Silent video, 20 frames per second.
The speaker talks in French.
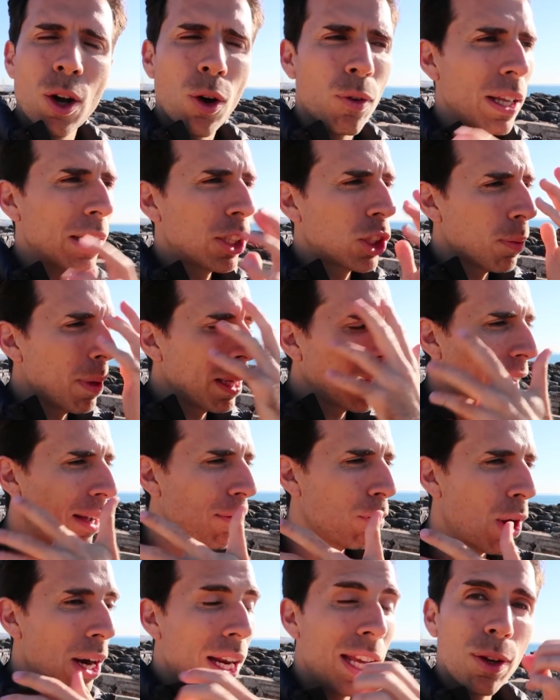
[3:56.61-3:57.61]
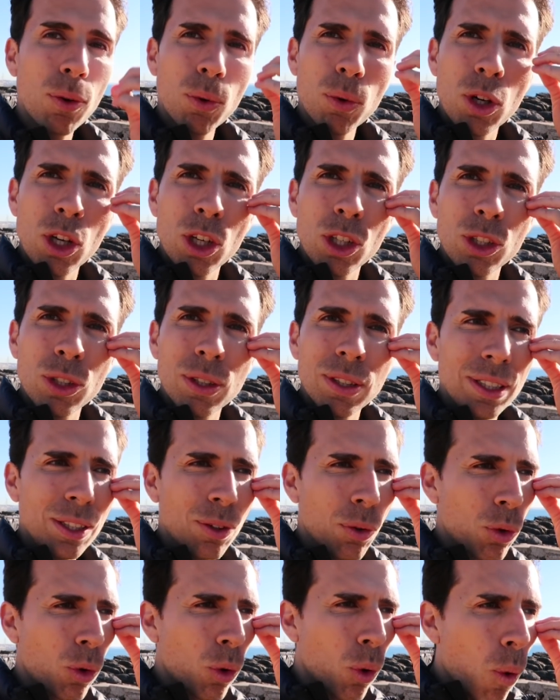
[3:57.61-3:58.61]
On vient de se mettre un voile et on,
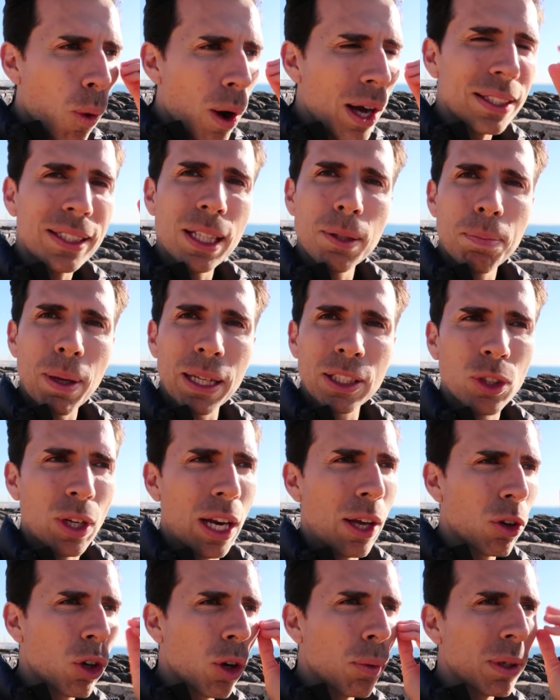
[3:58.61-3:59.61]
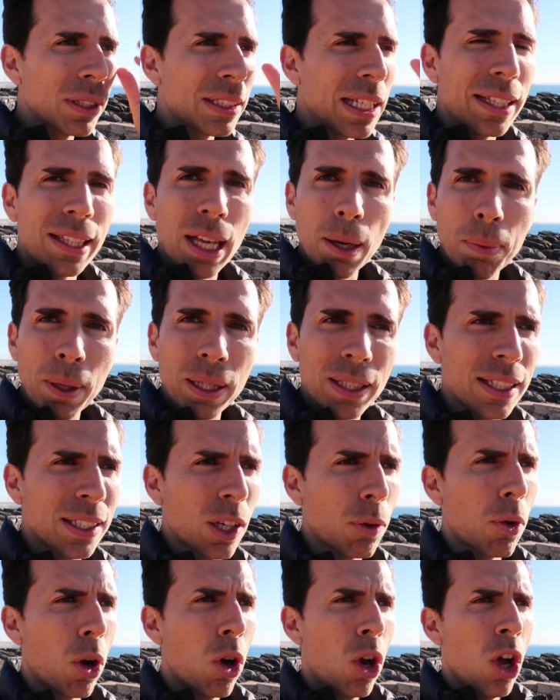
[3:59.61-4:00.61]
on croit cette personne. là on commence à interpréter
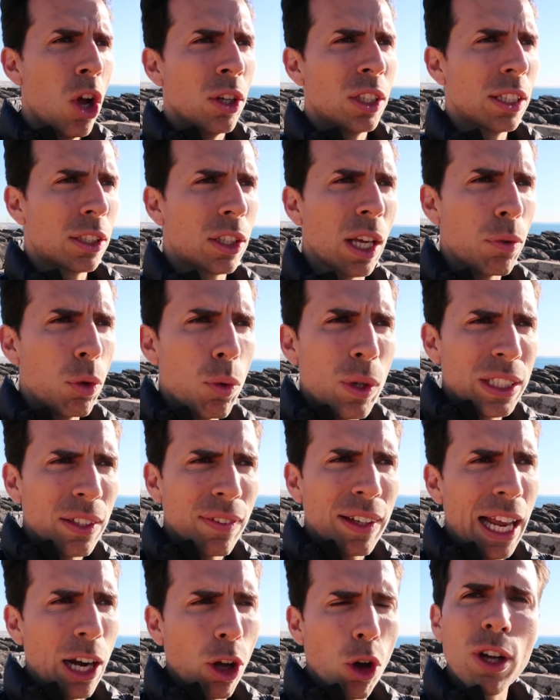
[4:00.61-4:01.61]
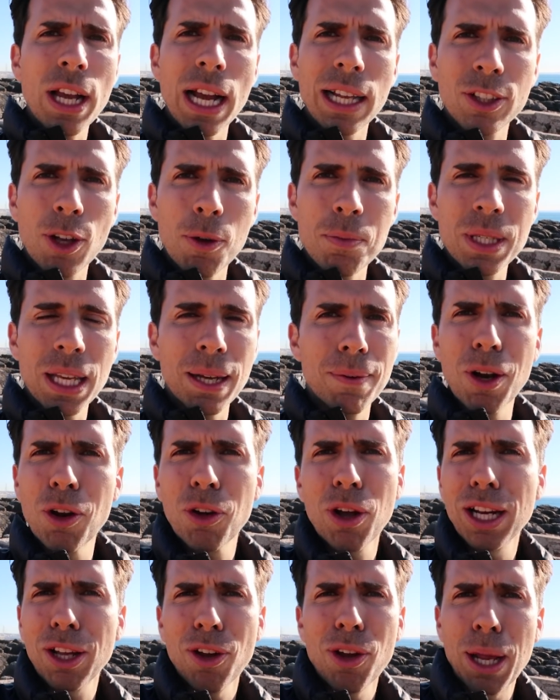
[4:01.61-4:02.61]
ça. On dit, vu, oui, c'est vrai qu'elle regarde comme ça.
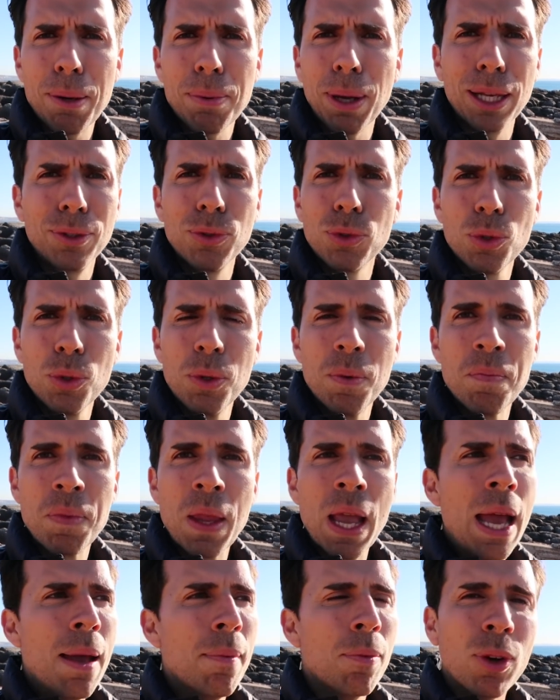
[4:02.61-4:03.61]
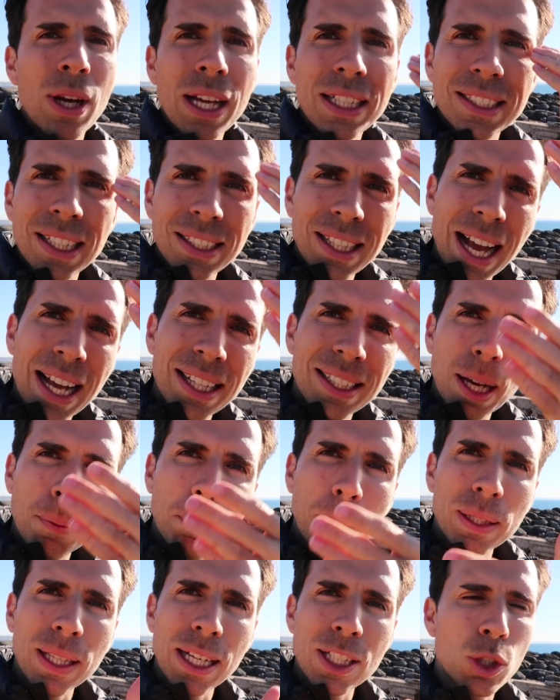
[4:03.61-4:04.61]
Alors qu'elle ne regarde rien du tout. Mais on a cette
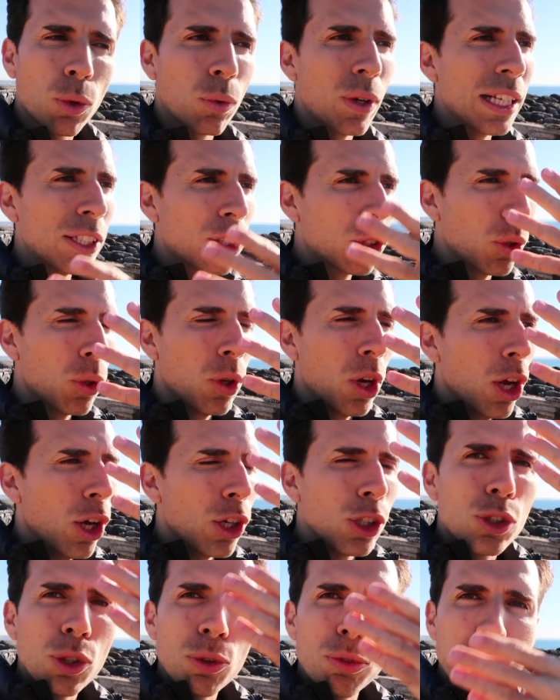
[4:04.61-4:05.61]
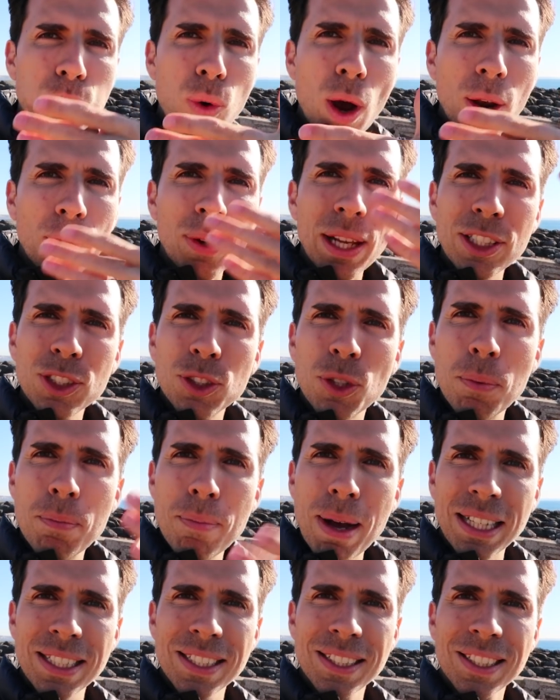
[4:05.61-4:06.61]
interprétation, on a ce, ce voile, on a ce
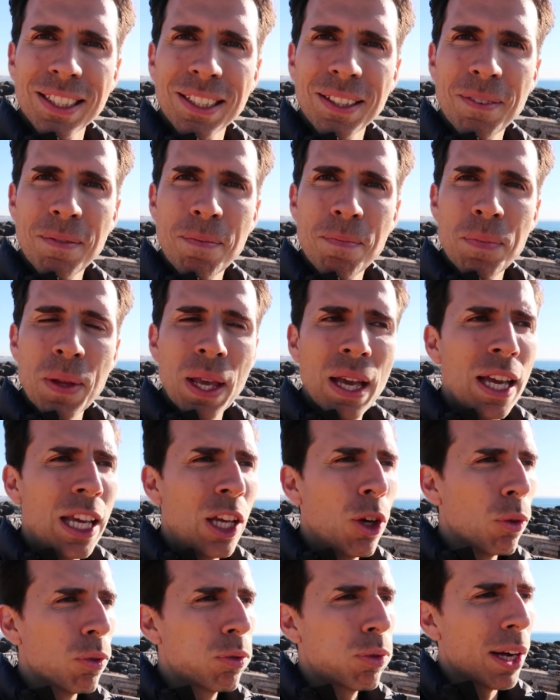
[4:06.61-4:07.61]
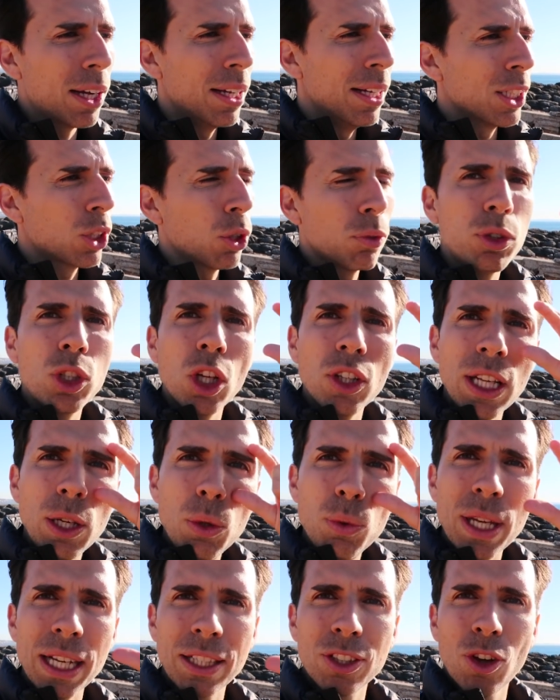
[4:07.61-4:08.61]
masque. Et on voit, si on vous donne les
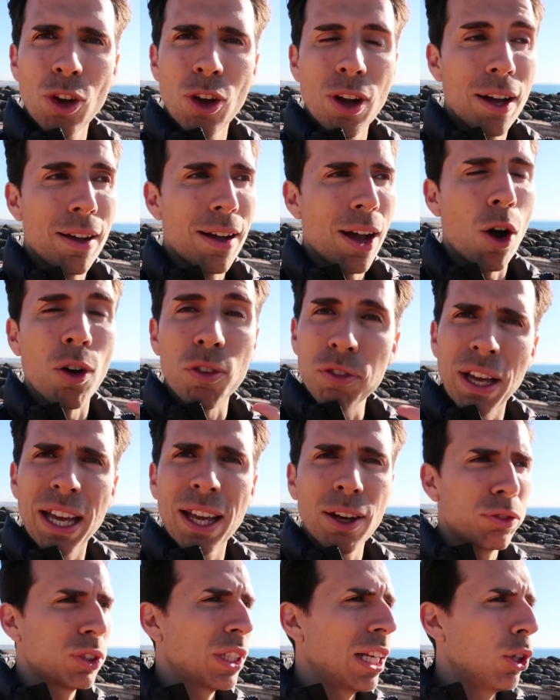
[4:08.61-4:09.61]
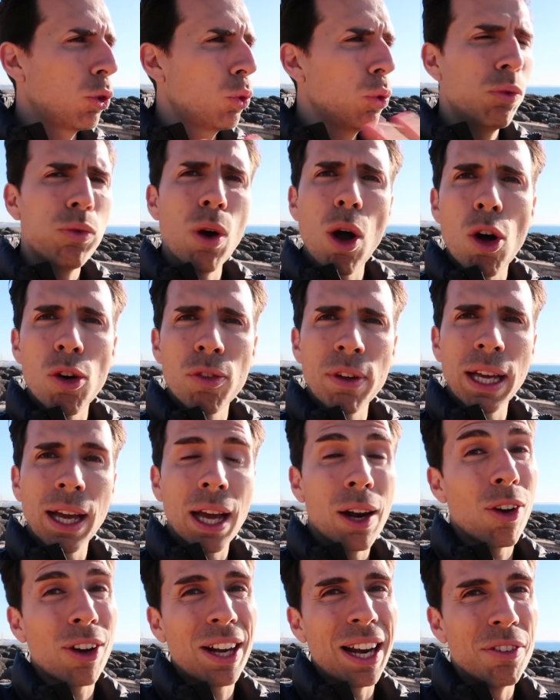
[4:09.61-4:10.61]
lunettes en vert, vous allez tout voir en
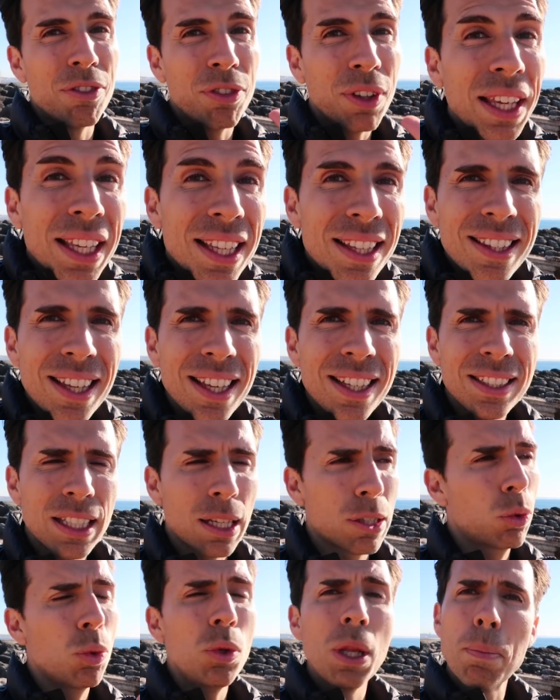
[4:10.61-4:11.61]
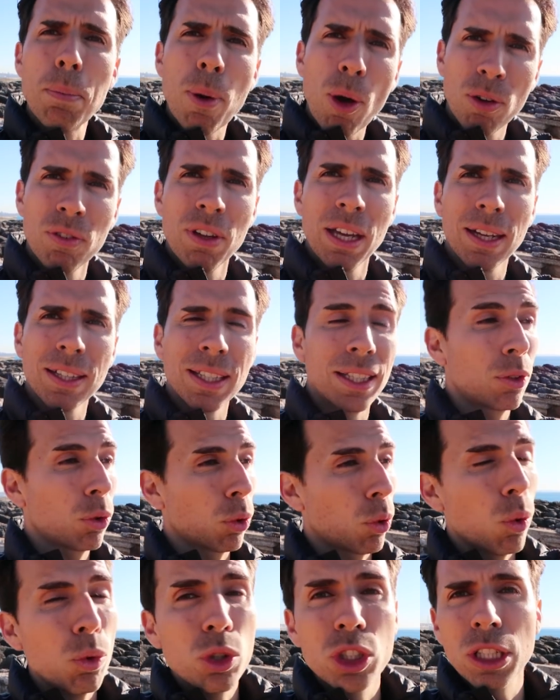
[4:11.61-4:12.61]
vert. Alors que la vérité, c'est que tout n'est pas en vert. Il y a des
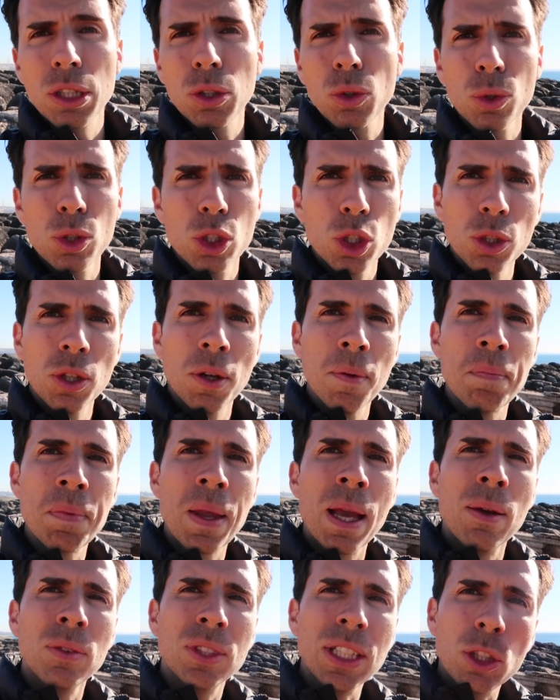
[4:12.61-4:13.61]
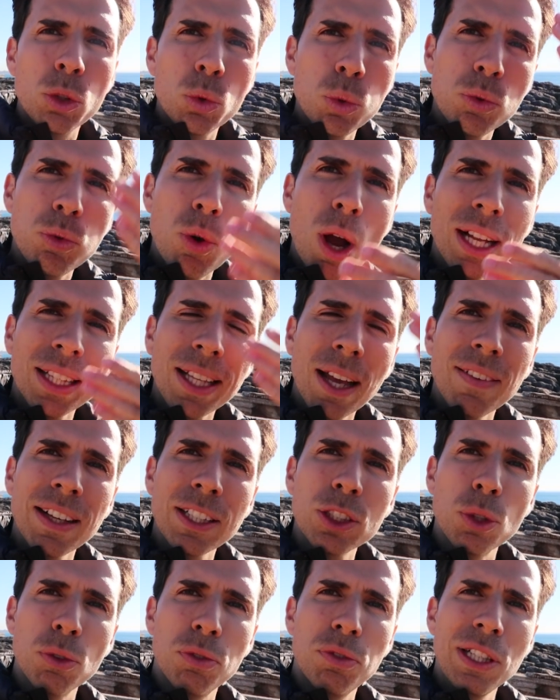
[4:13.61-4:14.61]
trucs rouges, il y a des trucs jaunes. Vous allez tout voir à
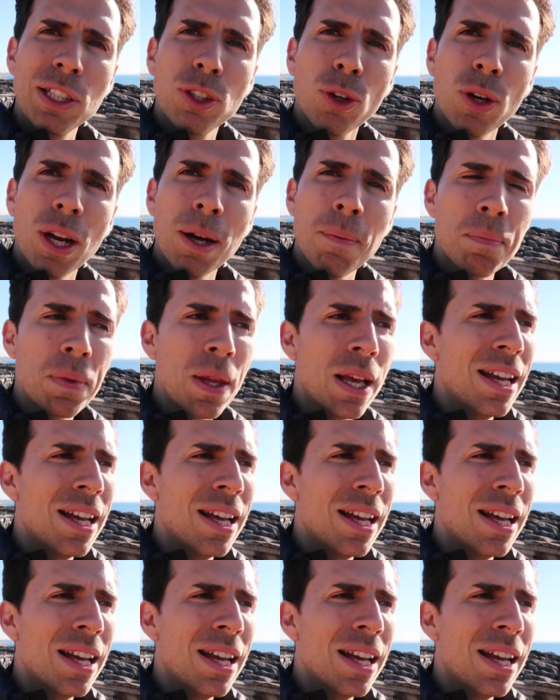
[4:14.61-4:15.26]
travers ce filtre-là.